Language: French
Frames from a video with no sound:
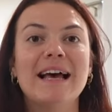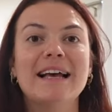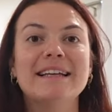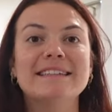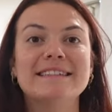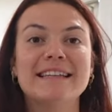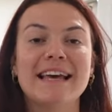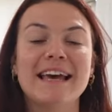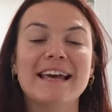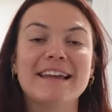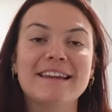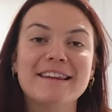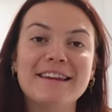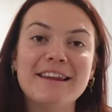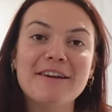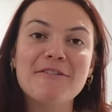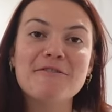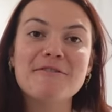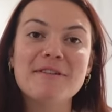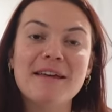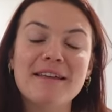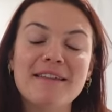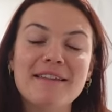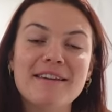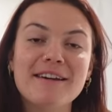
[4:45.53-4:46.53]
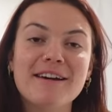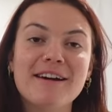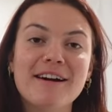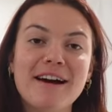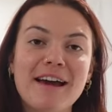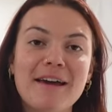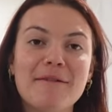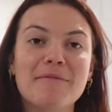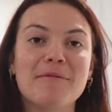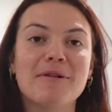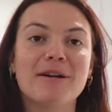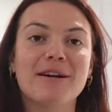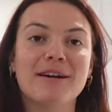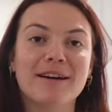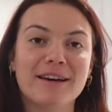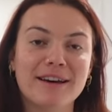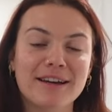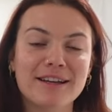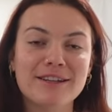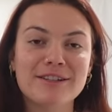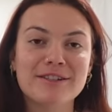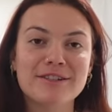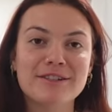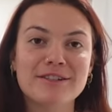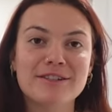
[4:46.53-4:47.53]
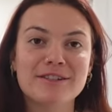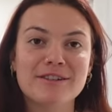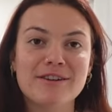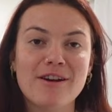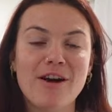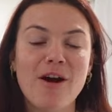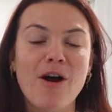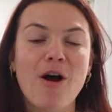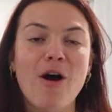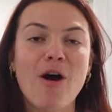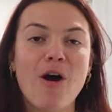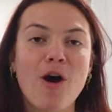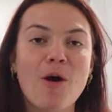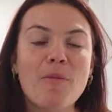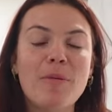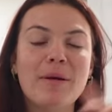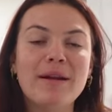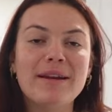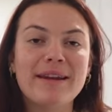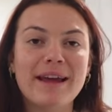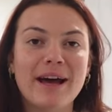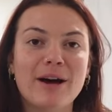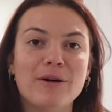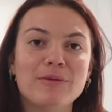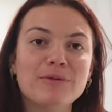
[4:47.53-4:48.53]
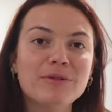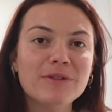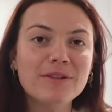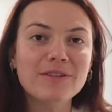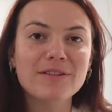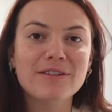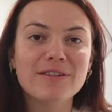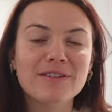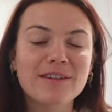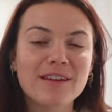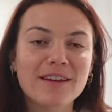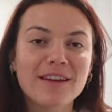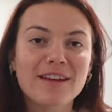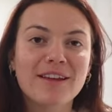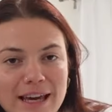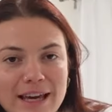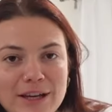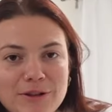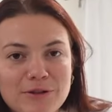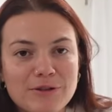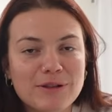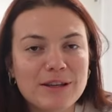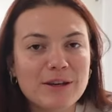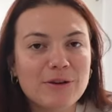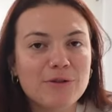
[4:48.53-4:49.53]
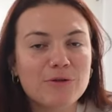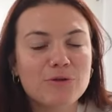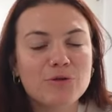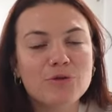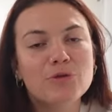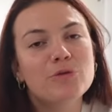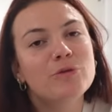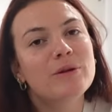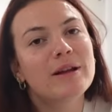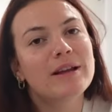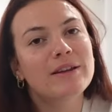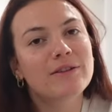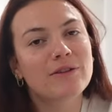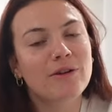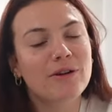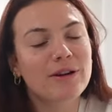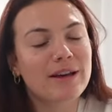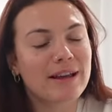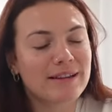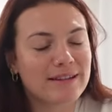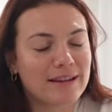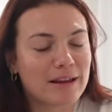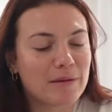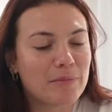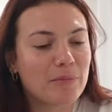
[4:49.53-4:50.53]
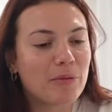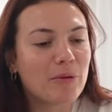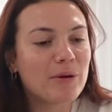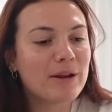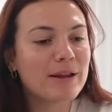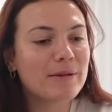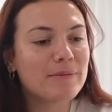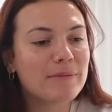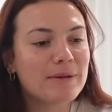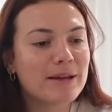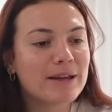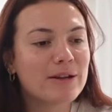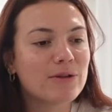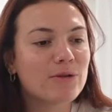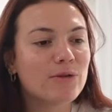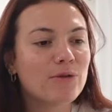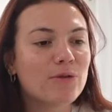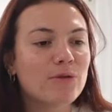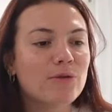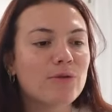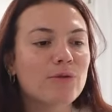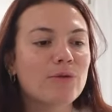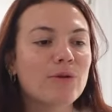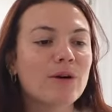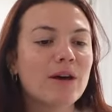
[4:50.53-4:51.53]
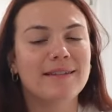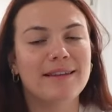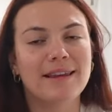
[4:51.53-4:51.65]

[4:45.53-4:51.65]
ça a été une année quand même riche en up and downs et je sais que tous les ans, il y a cette polémique de,